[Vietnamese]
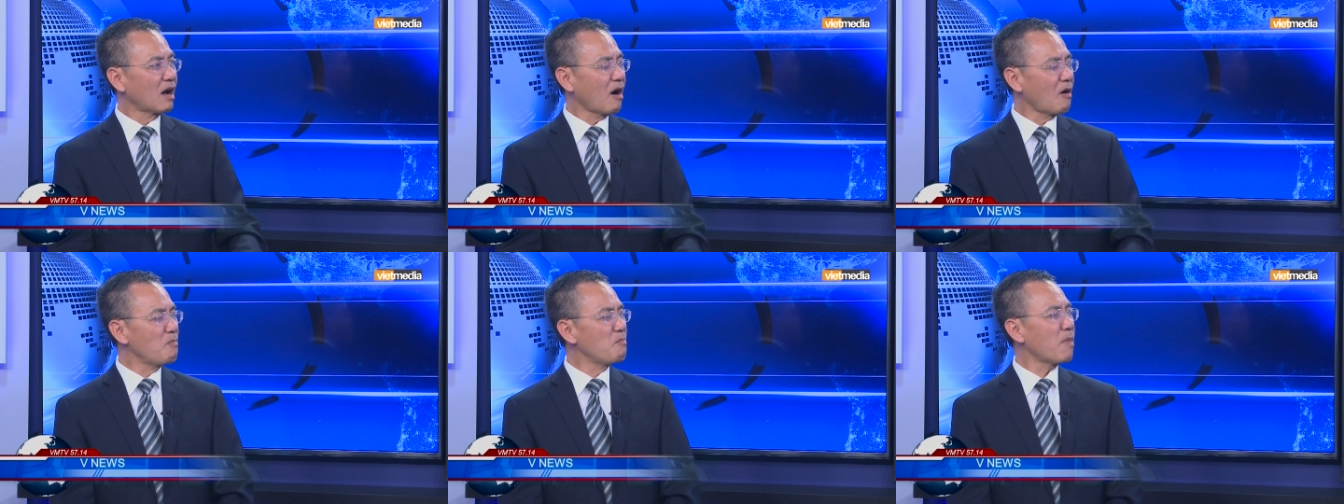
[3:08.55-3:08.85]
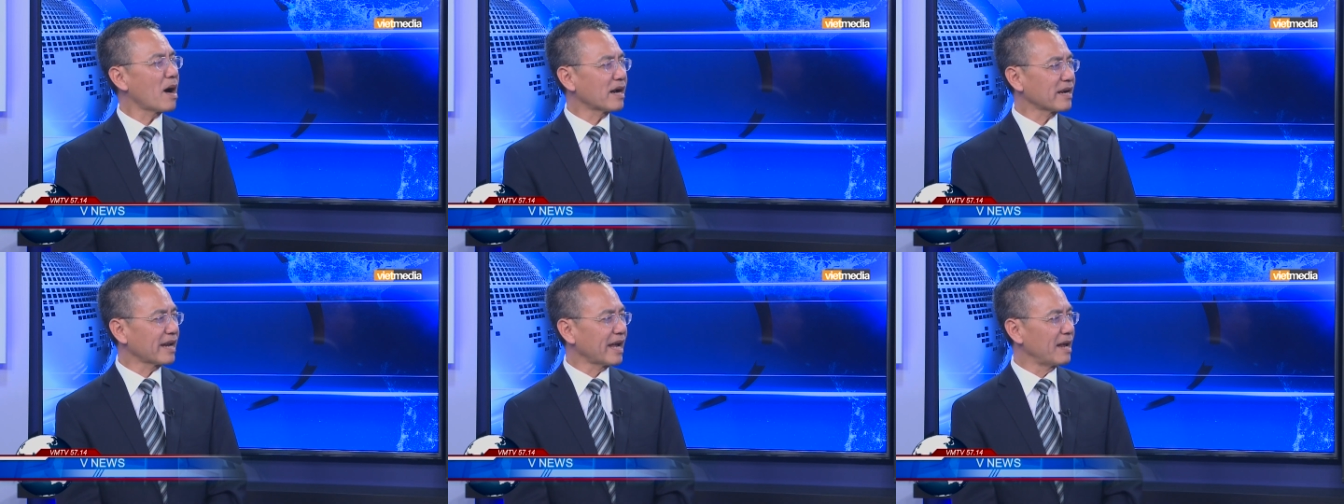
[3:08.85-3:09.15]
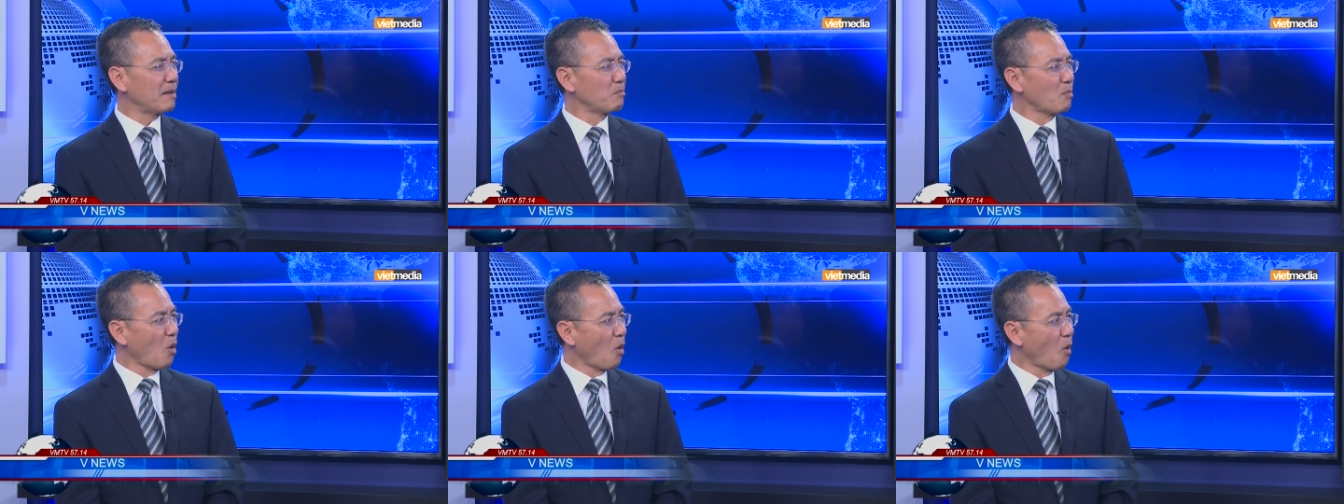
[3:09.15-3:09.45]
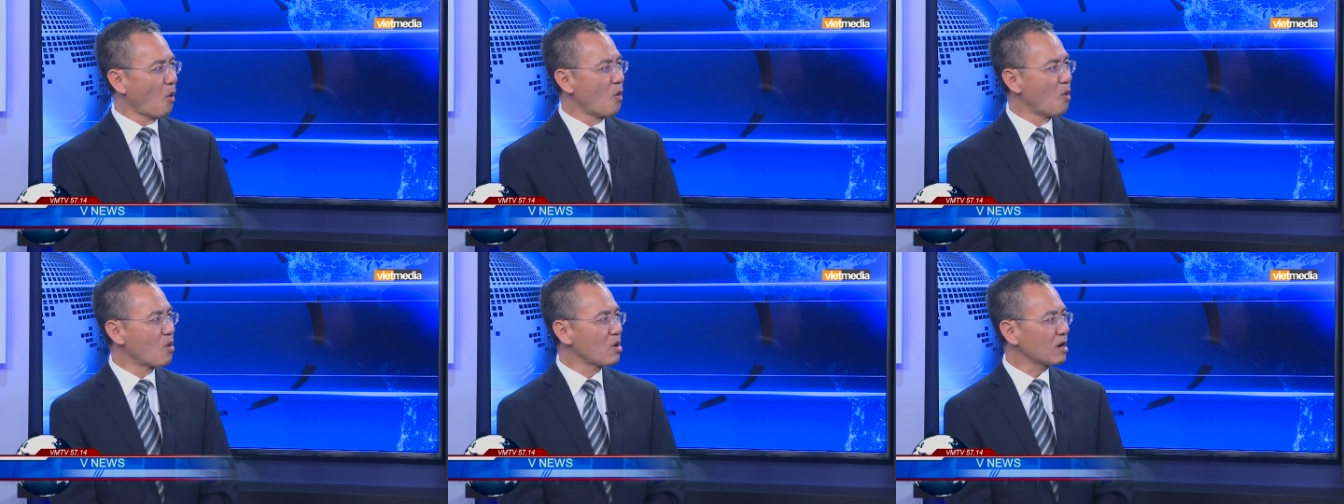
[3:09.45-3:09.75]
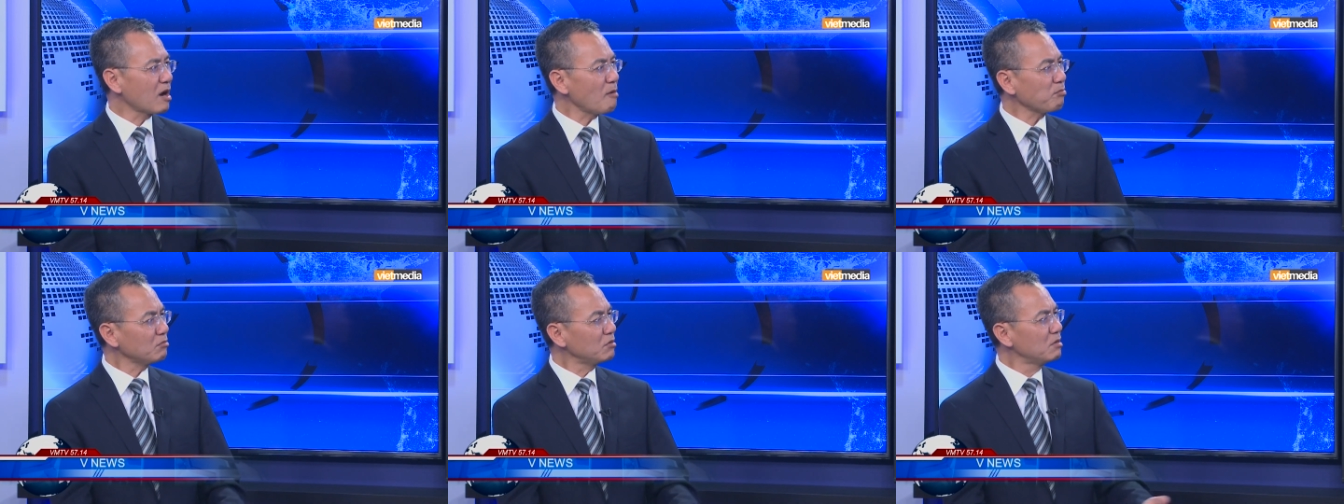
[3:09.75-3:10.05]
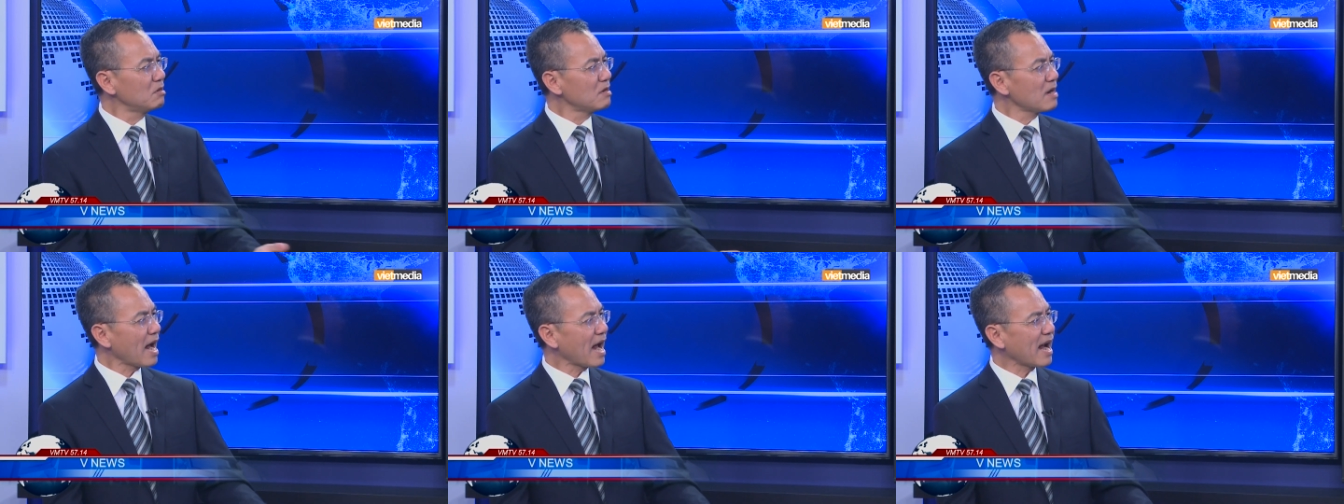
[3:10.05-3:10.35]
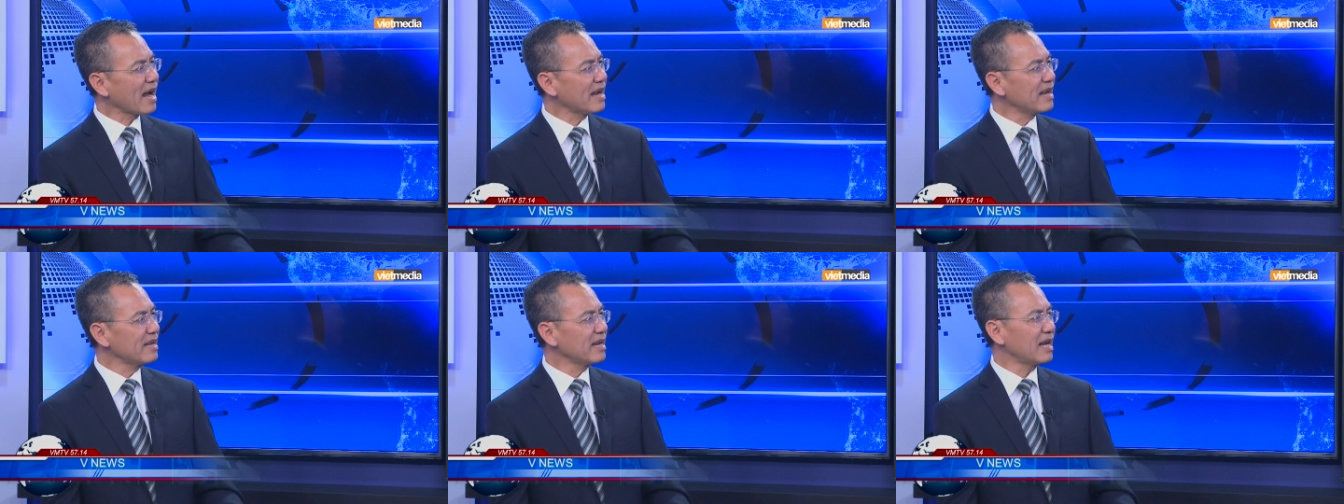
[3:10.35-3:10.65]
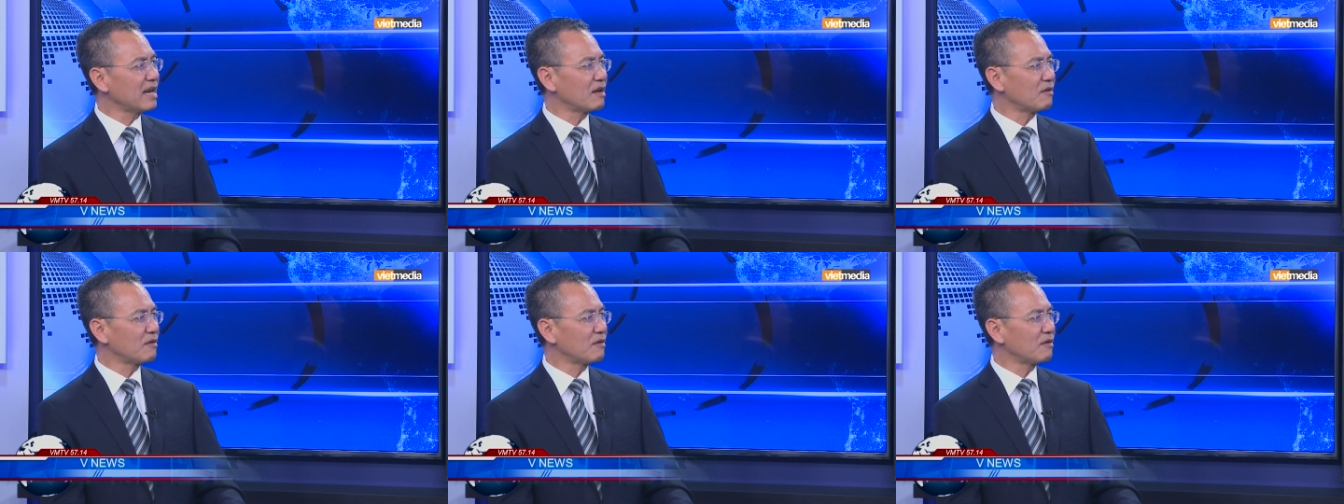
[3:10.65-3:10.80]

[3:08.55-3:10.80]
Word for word: ông bà này buồn khóc thương ai hay